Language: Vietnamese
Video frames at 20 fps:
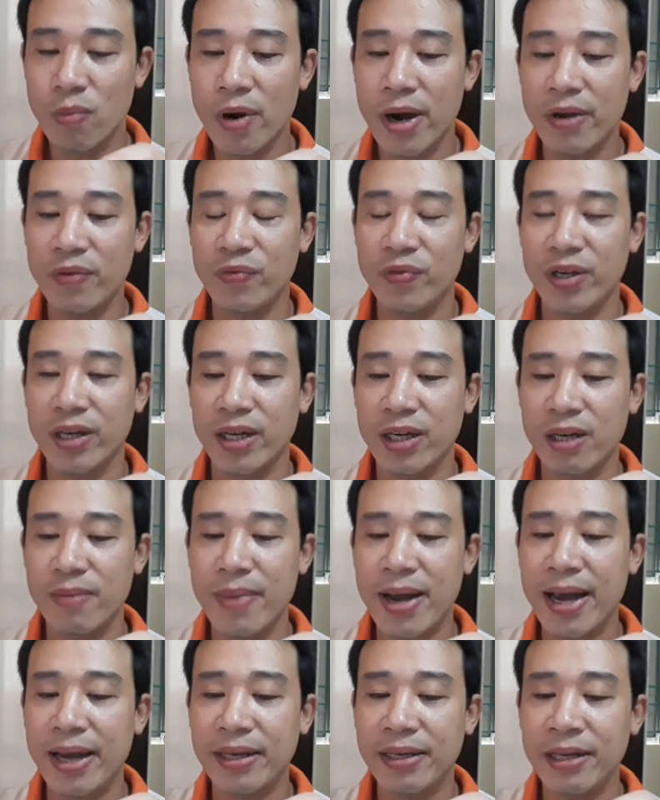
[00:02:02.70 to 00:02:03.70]
mọi việc các
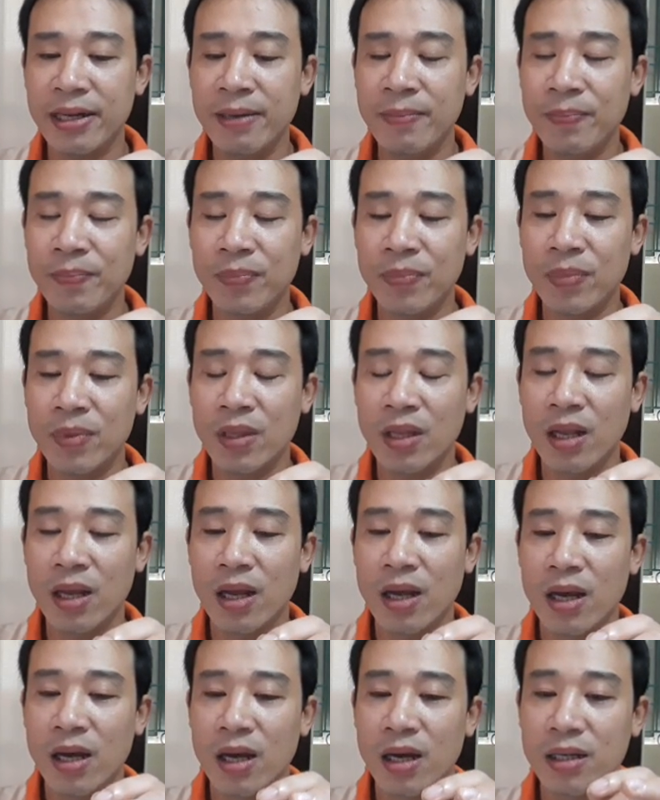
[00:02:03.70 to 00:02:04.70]
bạn nhé.
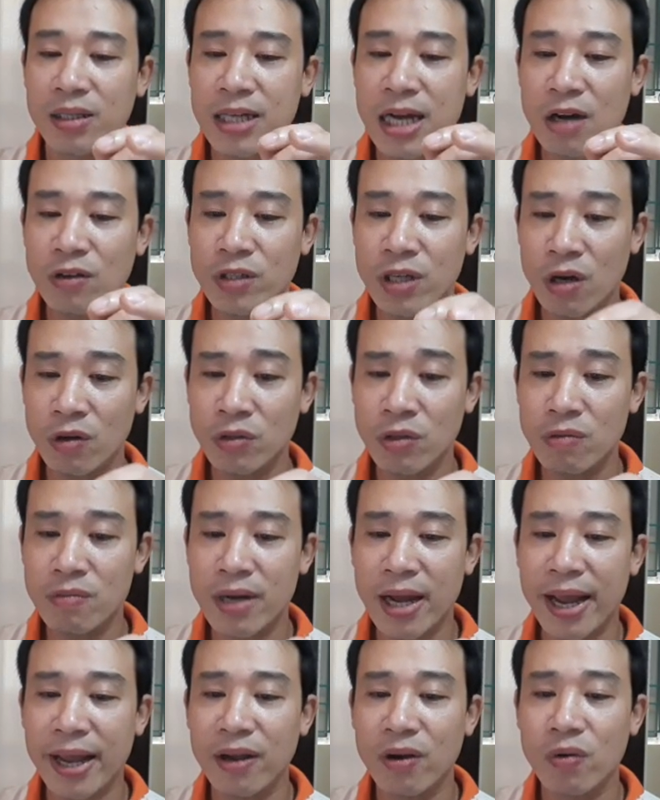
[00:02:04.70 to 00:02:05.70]
Ở sao xấu trong
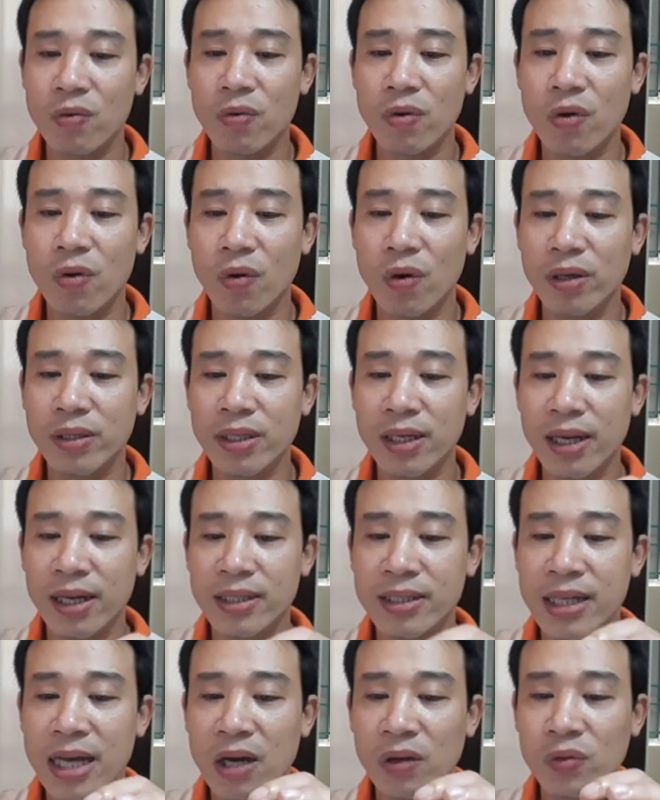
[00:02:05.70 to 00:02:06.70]
ngày cũng có như là
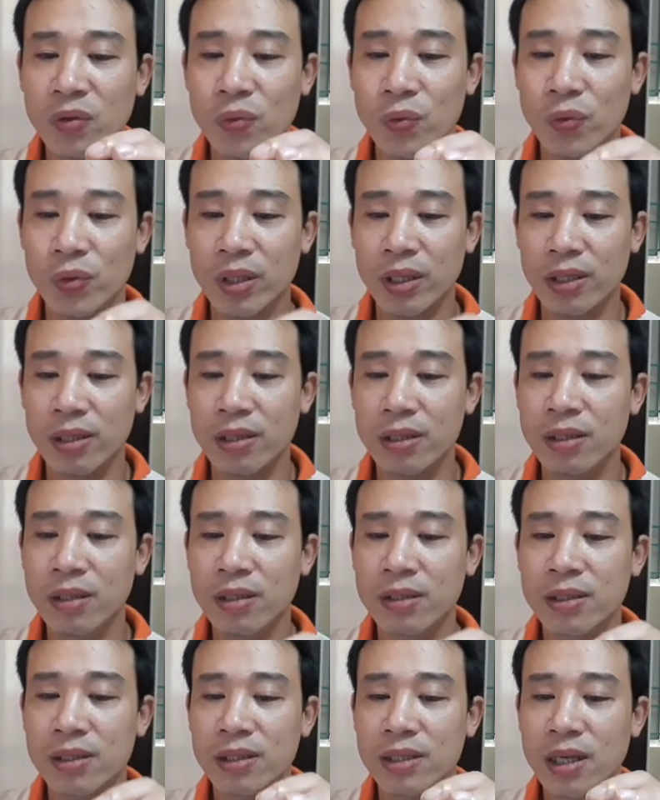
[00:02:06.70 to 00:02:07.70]
sao Thụ Tử
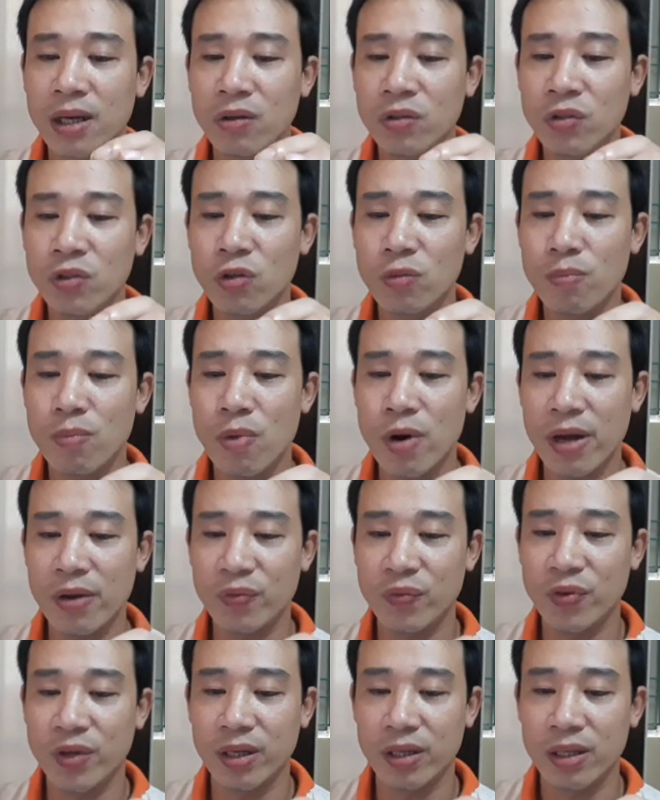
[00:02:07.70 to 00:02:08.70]
xấu cho mọi
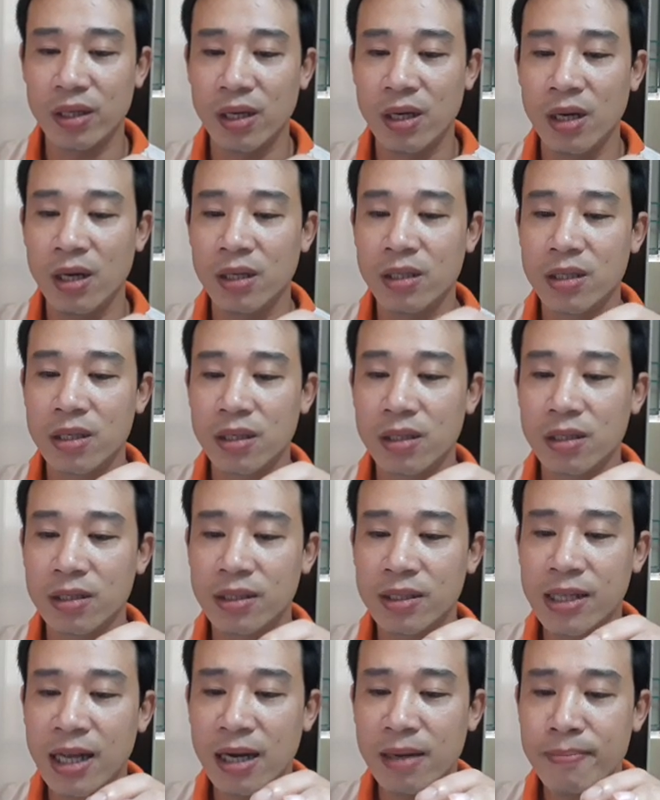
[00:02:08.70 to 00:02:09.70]
việc, trừ
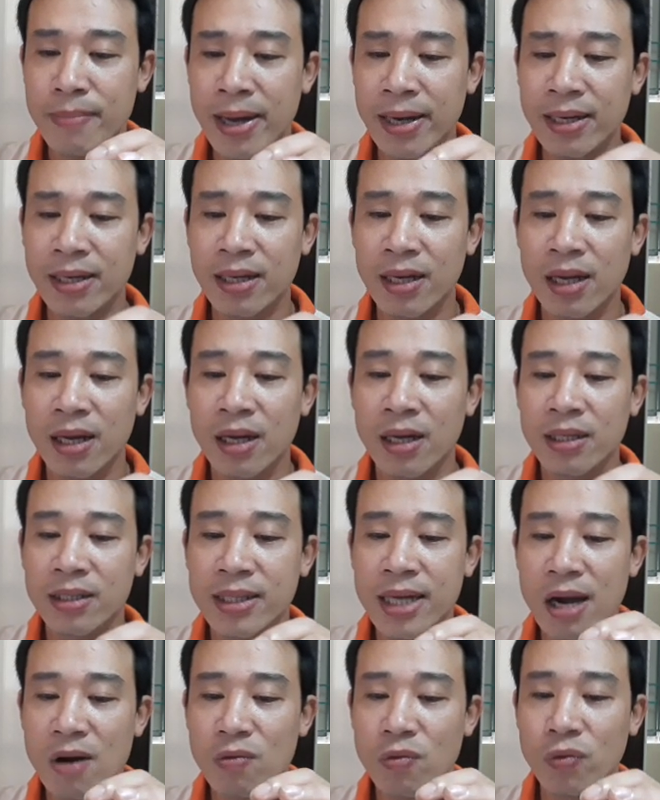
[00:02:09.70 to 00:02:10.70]
săn bắt,
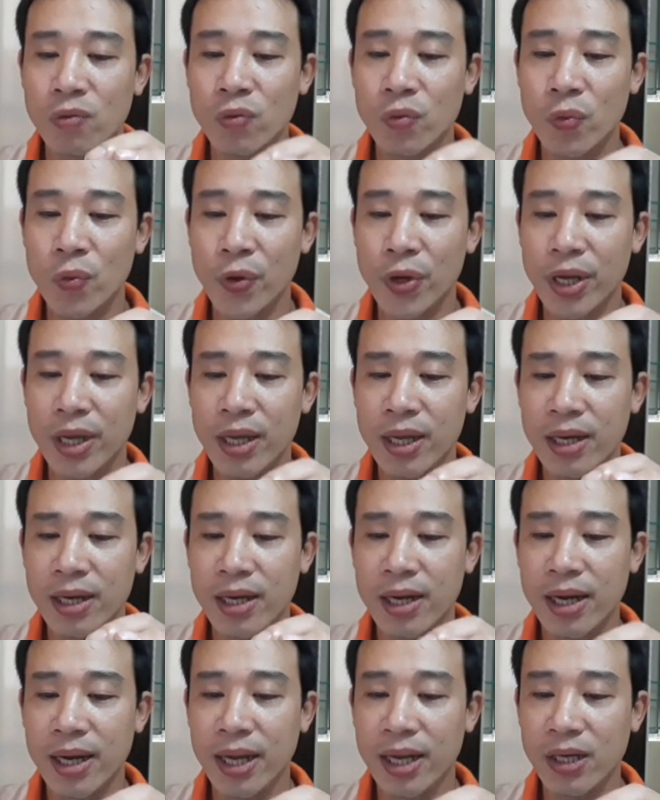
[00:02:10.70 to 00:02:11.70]
sao Ngũ Quỷ
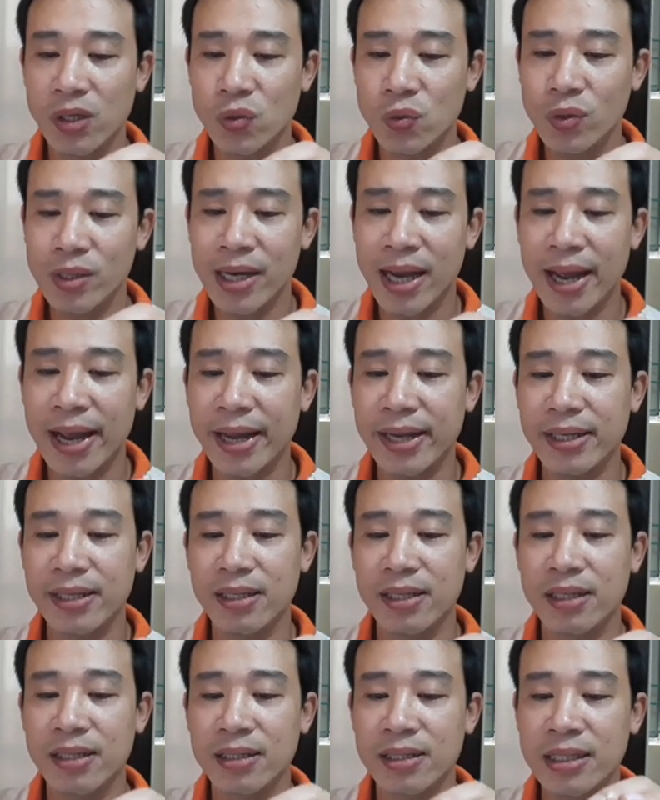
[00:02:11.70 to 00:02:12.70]
Kỵ Xuất Hành,
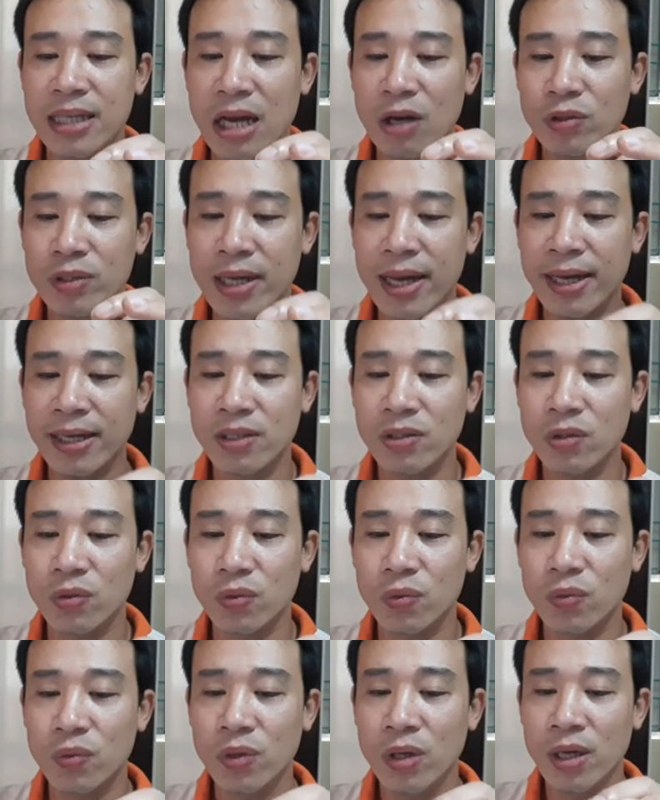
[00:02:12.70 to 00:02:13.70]
sao Sát
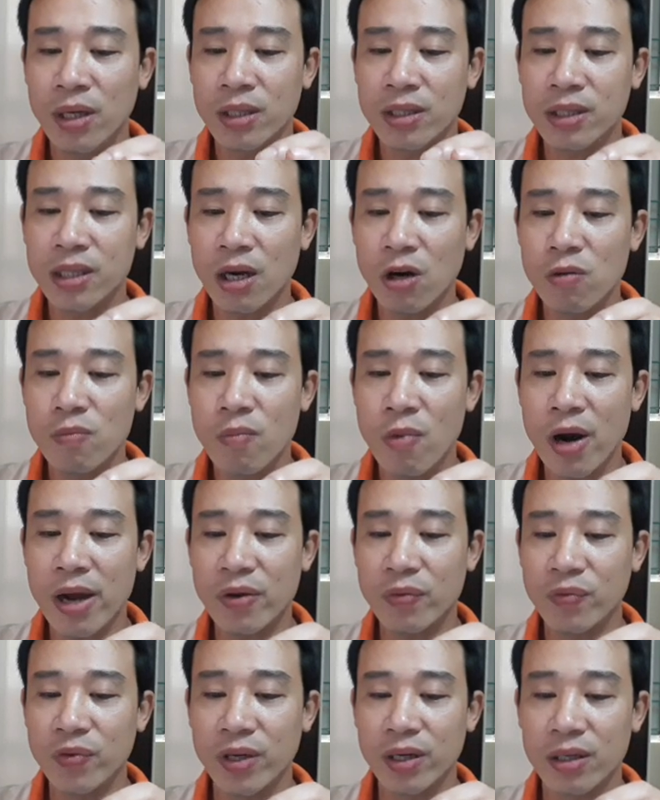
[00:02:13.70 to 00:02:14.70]
Chủ xấu
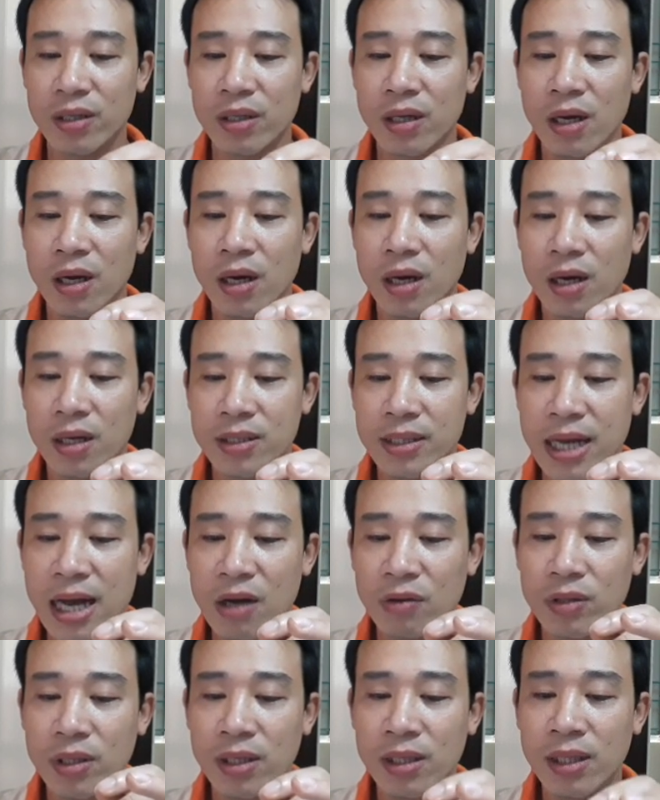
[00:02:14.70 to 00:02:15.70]
mọi việc, và
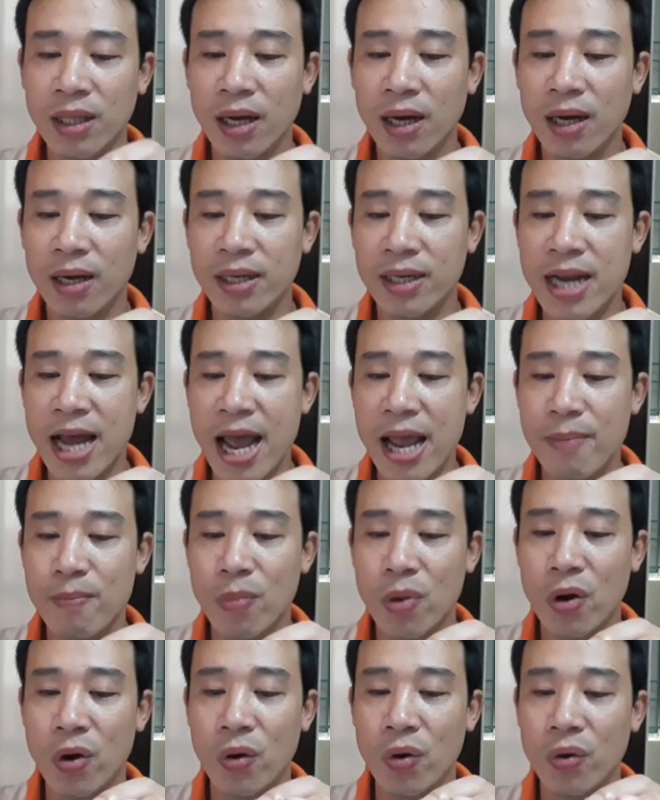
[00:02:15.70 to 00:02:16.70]
sao Tứ Thời Đại
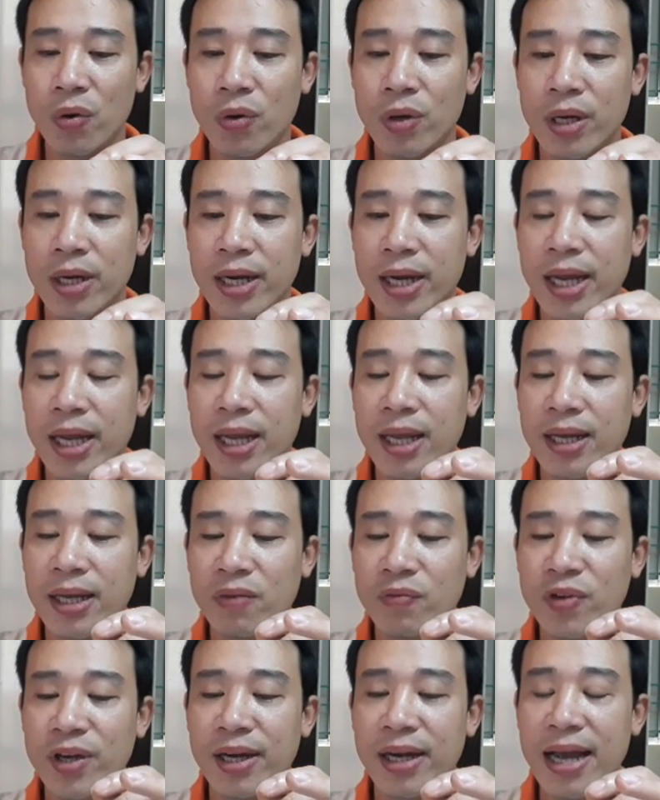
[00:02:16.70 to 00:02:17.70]
Mộ kỵ
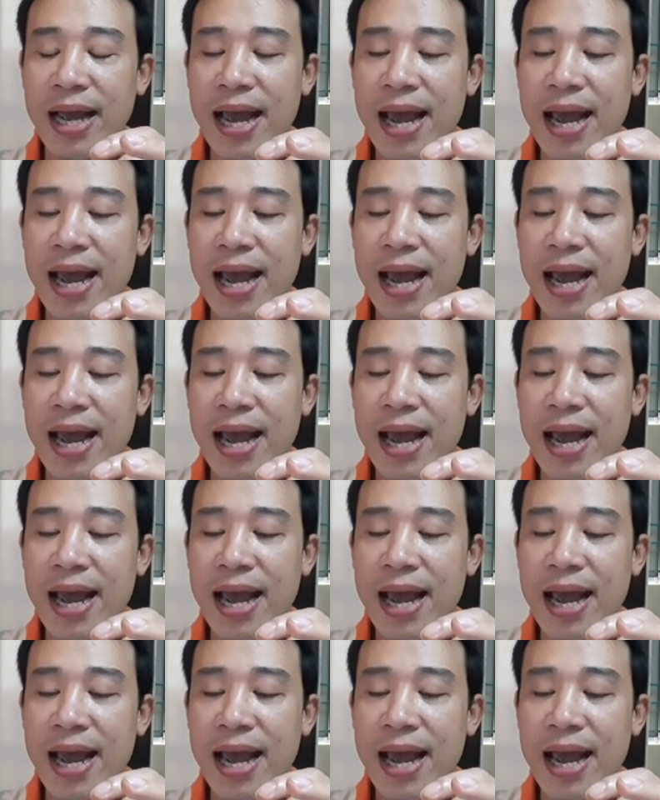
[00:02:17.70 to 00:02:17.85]
cái việc